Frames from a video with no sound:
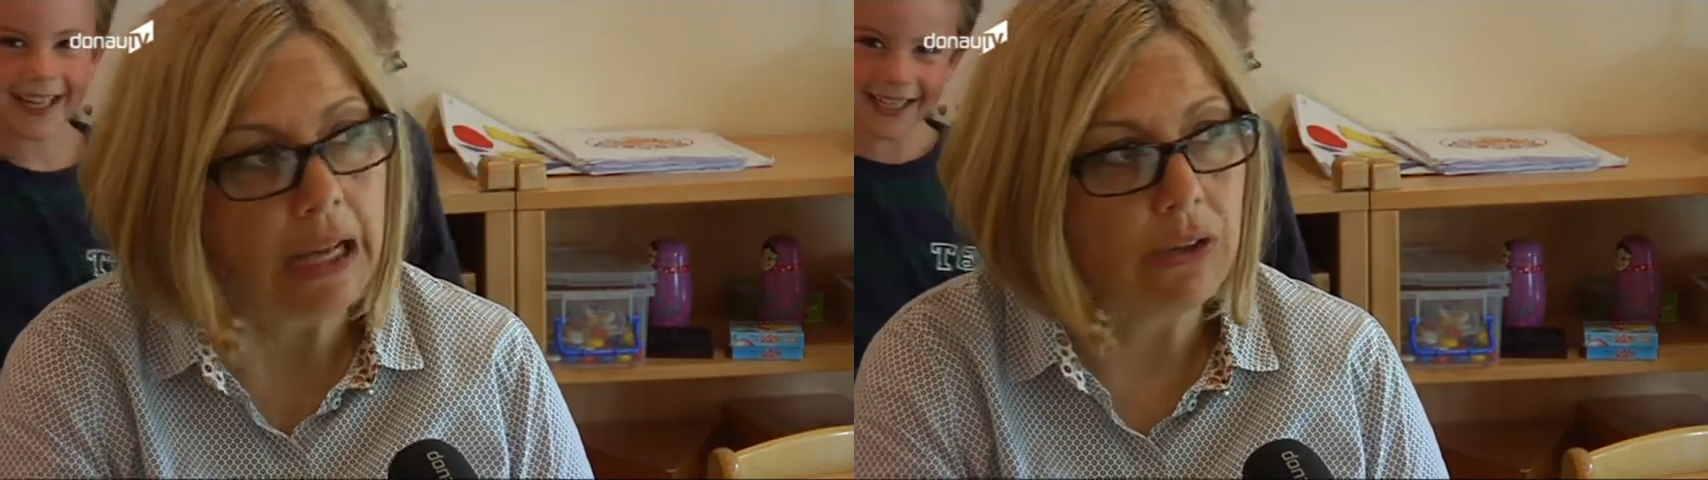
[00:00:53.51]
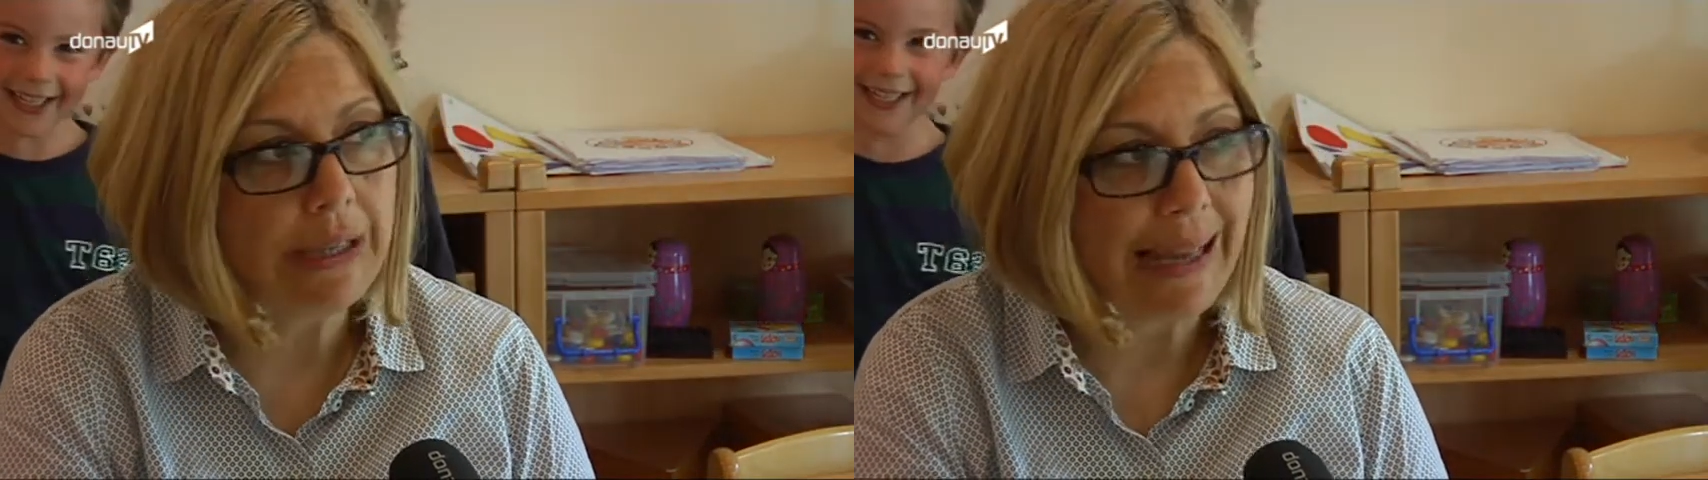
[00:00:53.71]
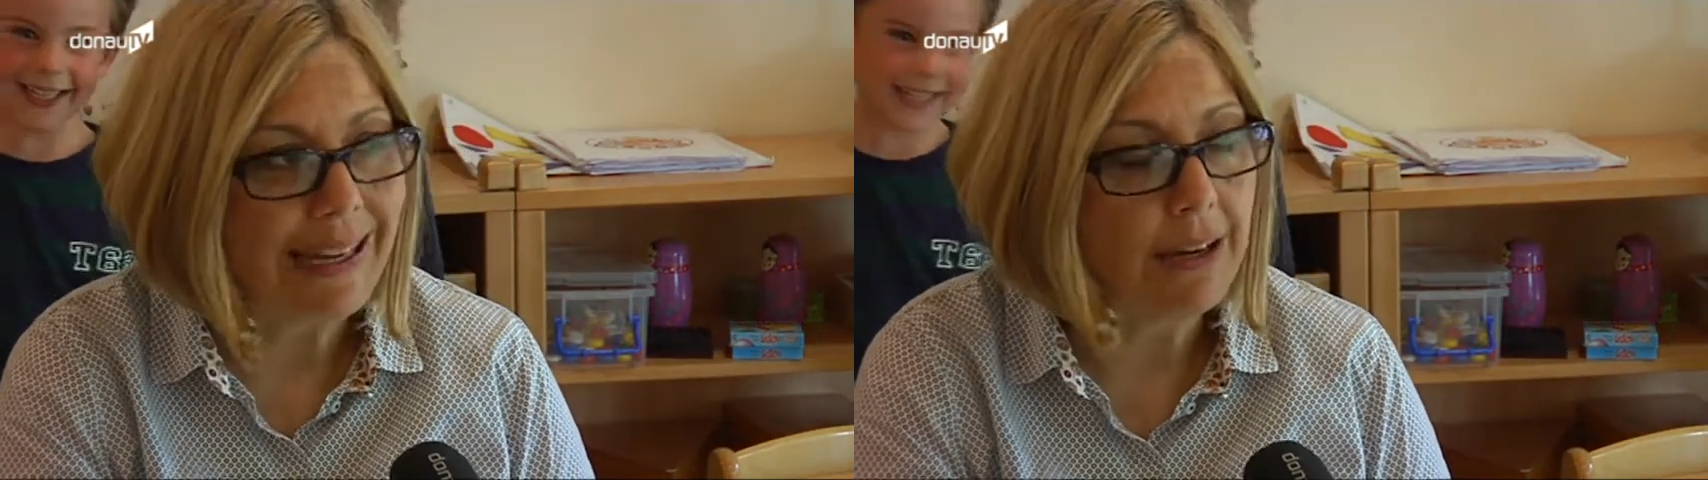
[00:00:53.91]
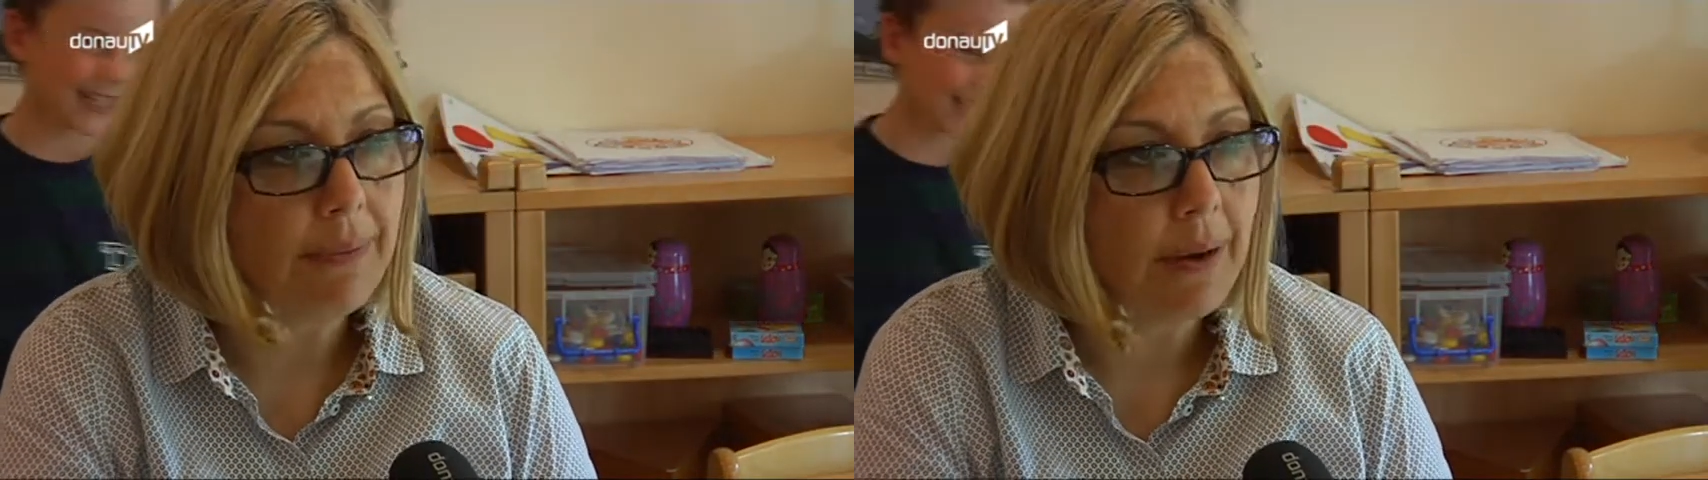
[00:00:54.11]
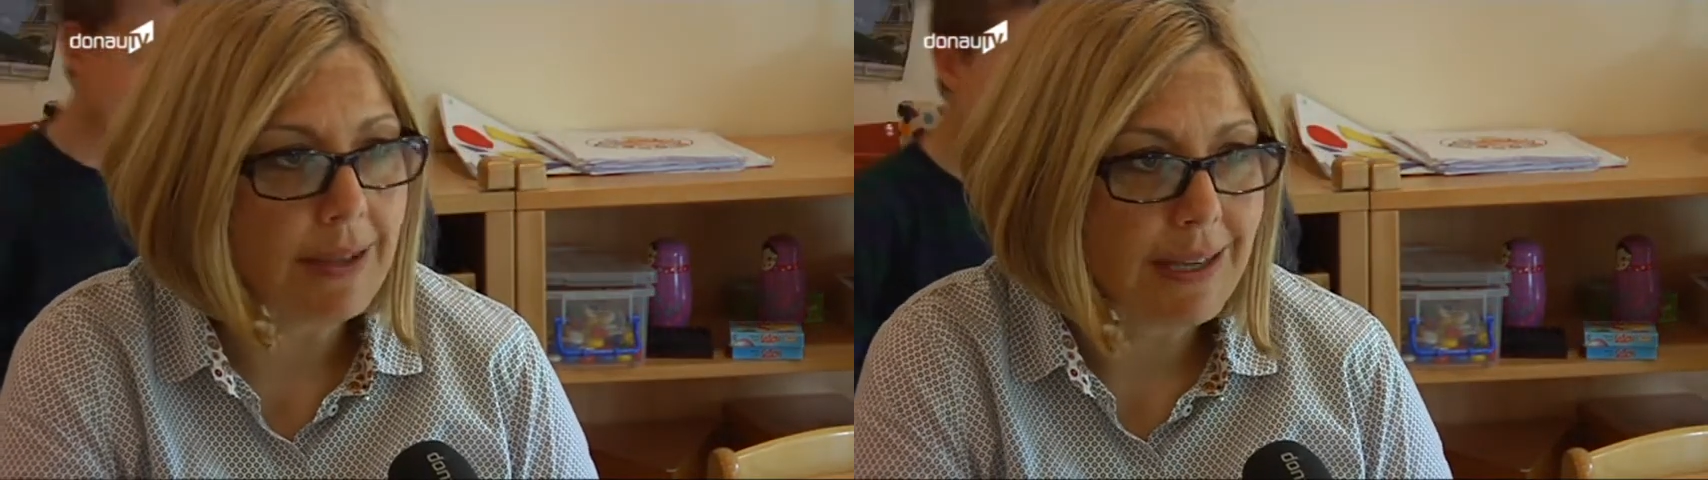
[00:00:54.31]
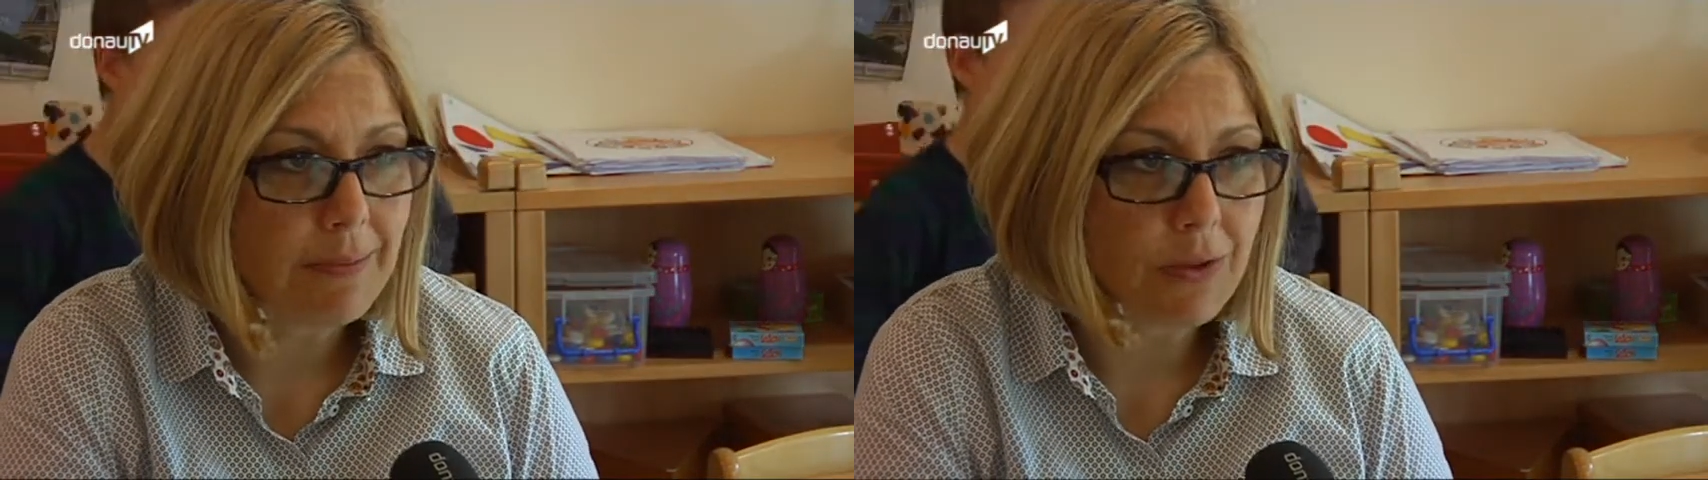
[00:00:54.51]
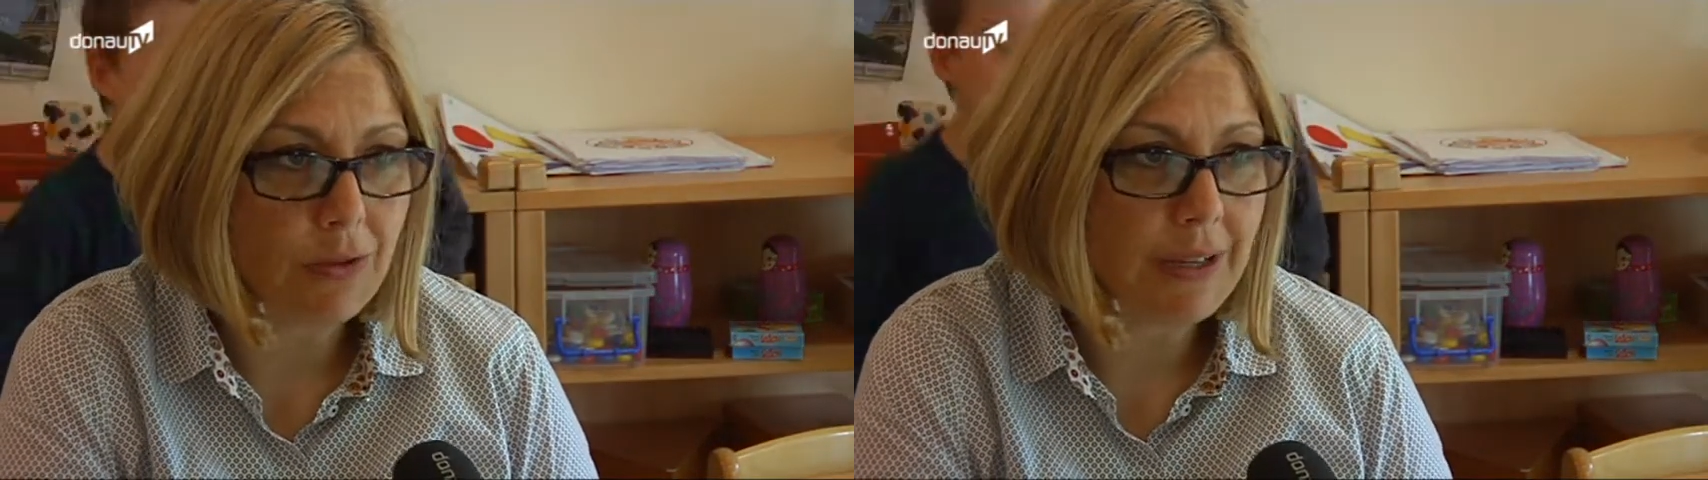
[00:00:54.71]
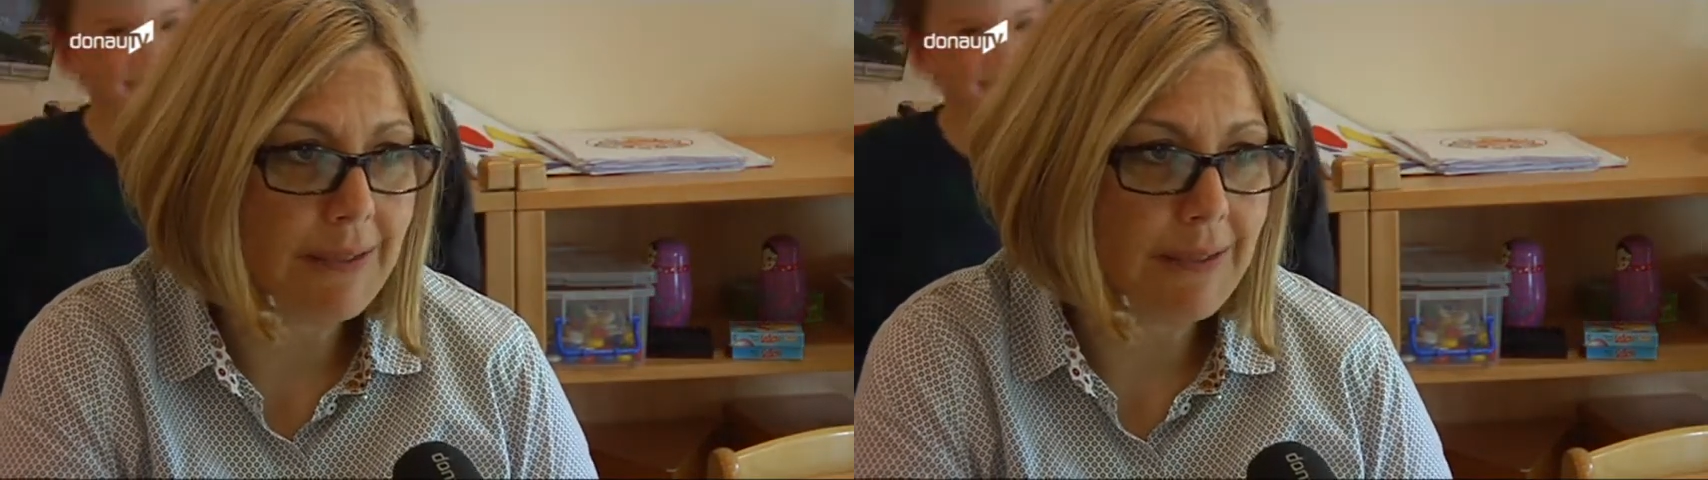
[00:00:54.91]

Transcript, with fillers: Leider war es eben so,